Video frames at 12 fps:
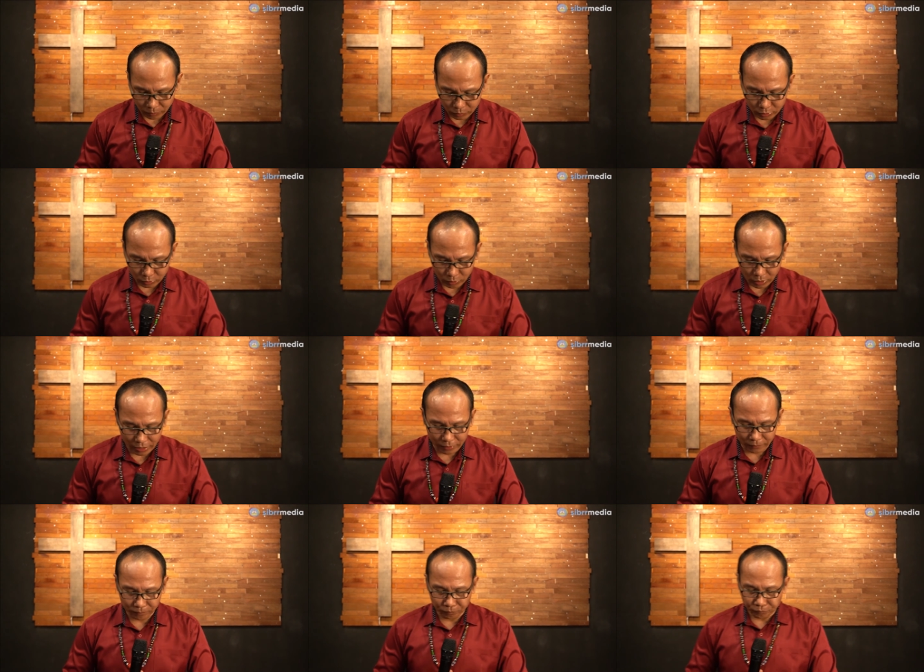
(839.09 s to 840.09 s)
Puji
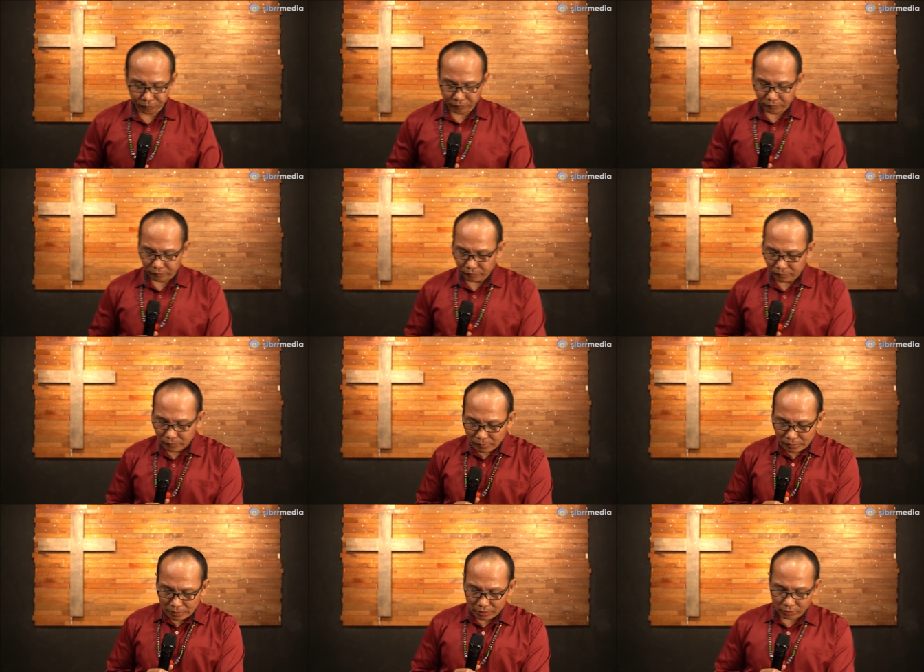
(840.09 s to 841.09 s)
Tuhan.
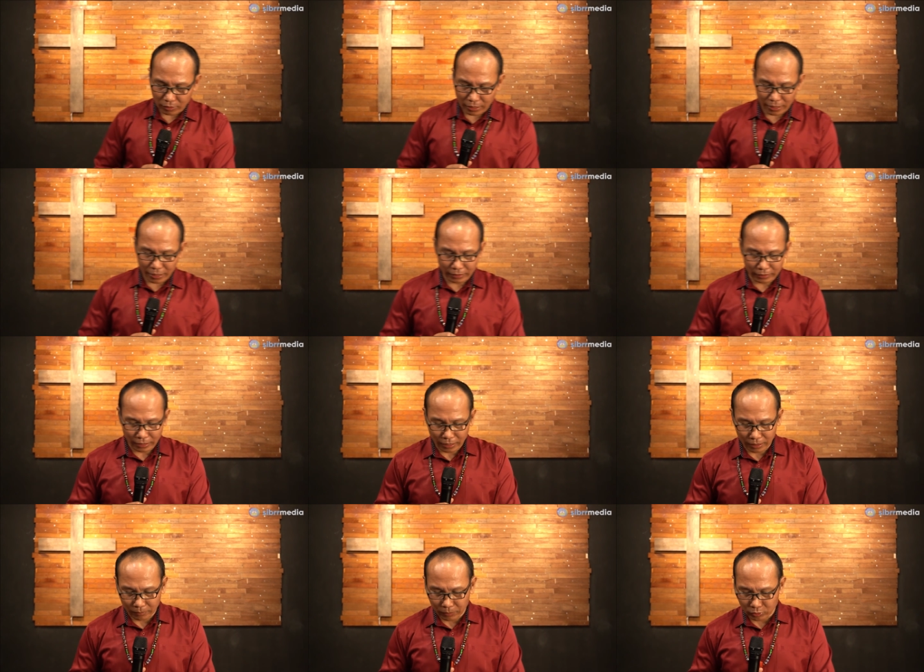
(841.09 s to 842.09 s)
Saudara,
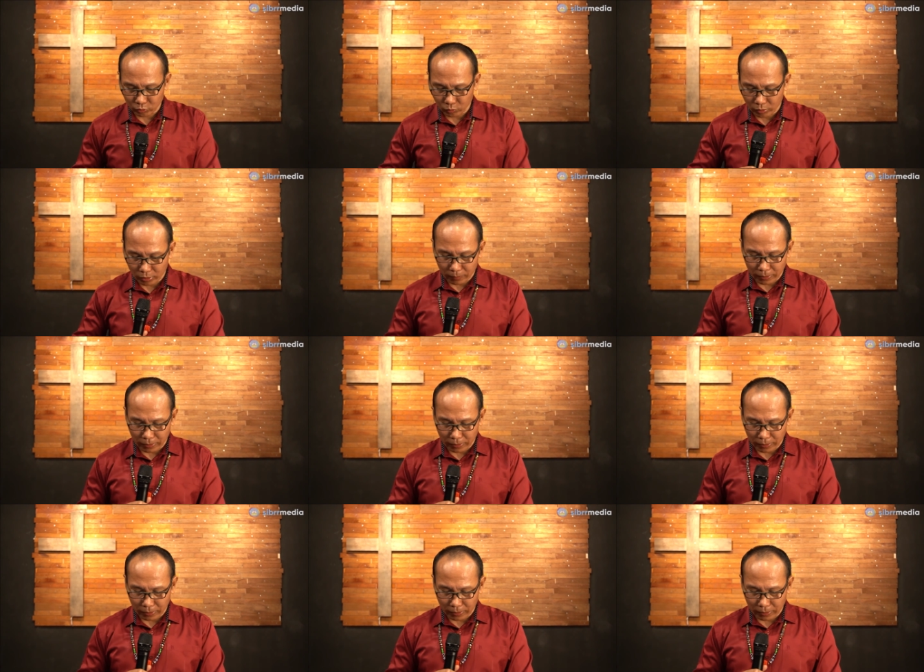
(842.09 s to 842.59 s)
kita bersyukur